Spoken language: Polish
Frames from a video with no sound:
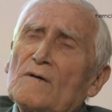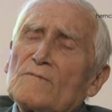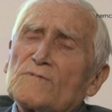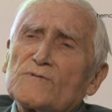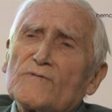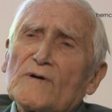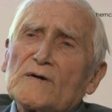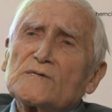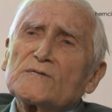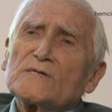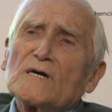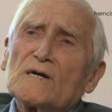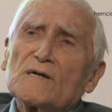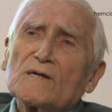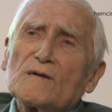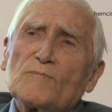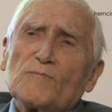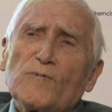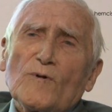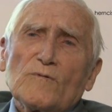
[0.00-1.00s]
w
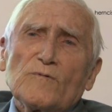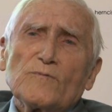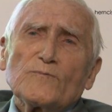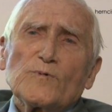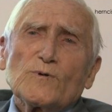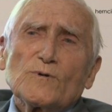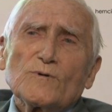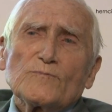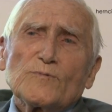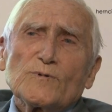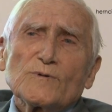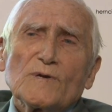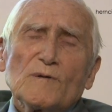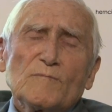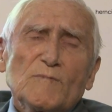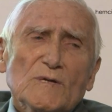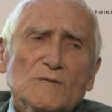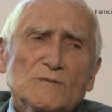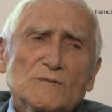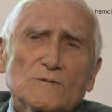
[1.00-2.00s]
Szwajcarii po, po, po
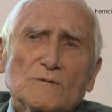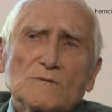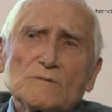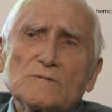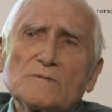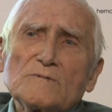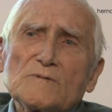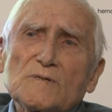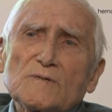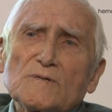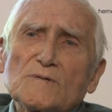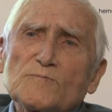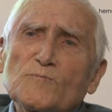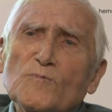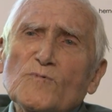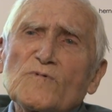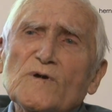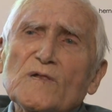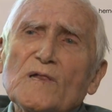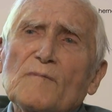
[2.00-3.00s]
niemiecku, więc
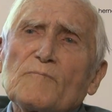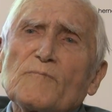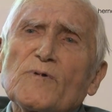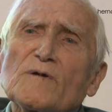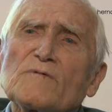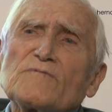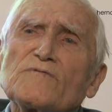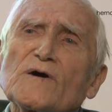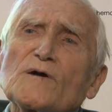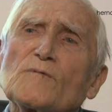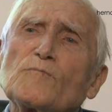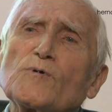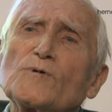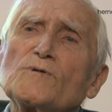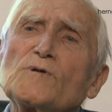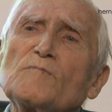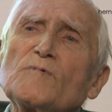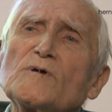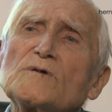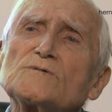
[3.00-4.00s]
mówiła perfekt po
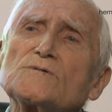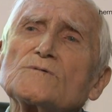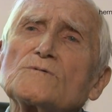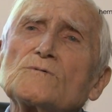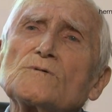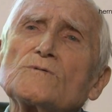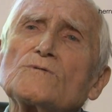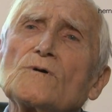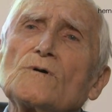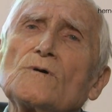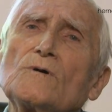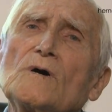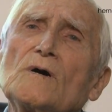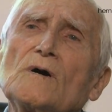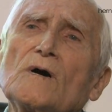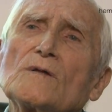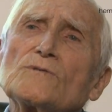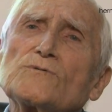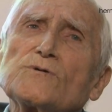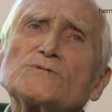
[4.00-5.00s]
niemiecku i to,
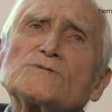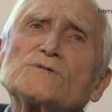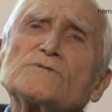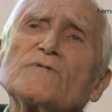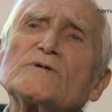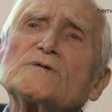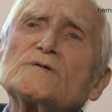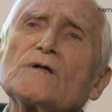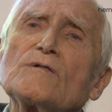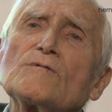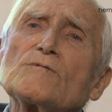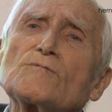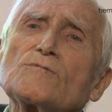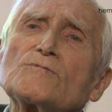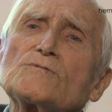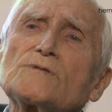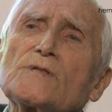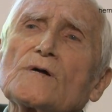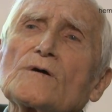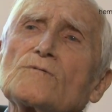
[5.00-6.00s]
to stwarzało
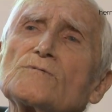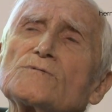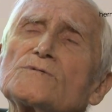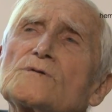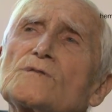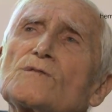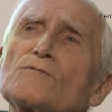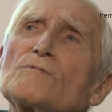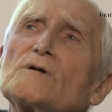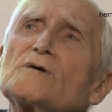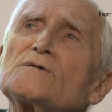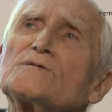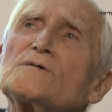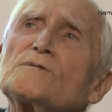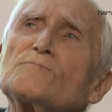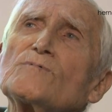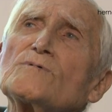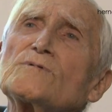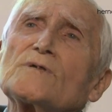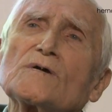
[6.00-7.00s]
jakąś taką
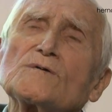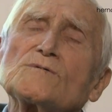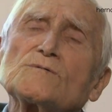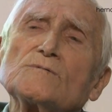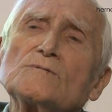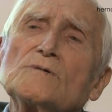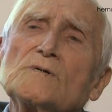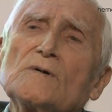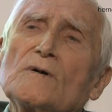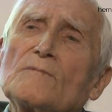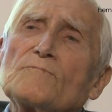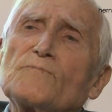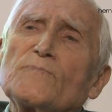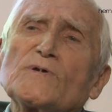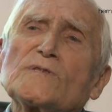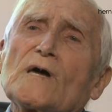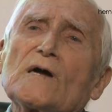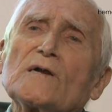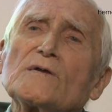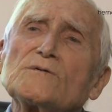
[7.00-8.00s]
sytuację, bo od razu
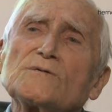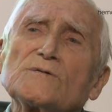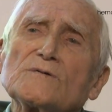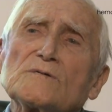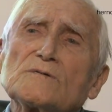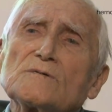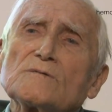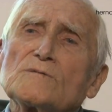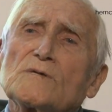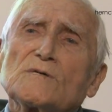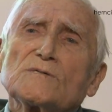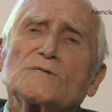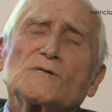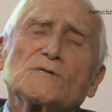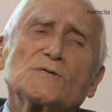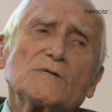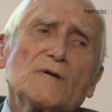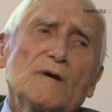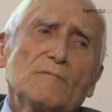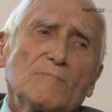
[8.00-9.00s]
pytali się, czy ty
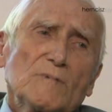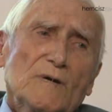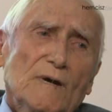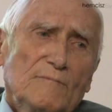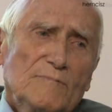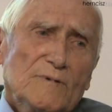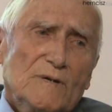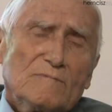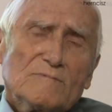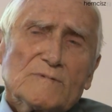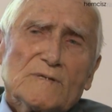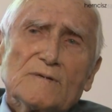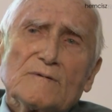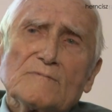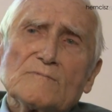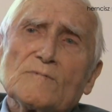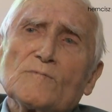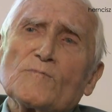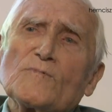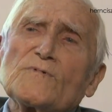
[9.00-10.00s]
jesteś Niemka, prawda?
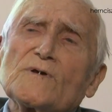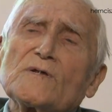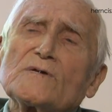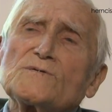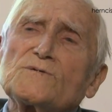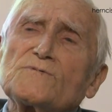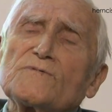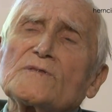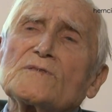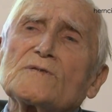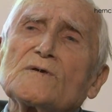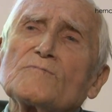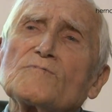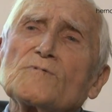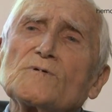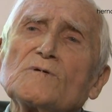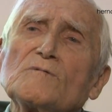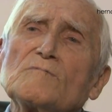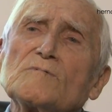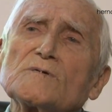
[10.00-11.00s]
Bo mówiła świetnie
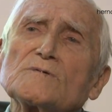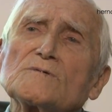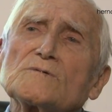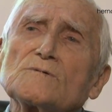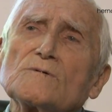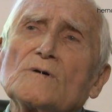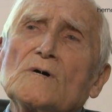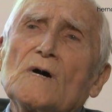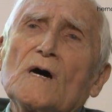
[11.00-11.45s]
po niemiecku.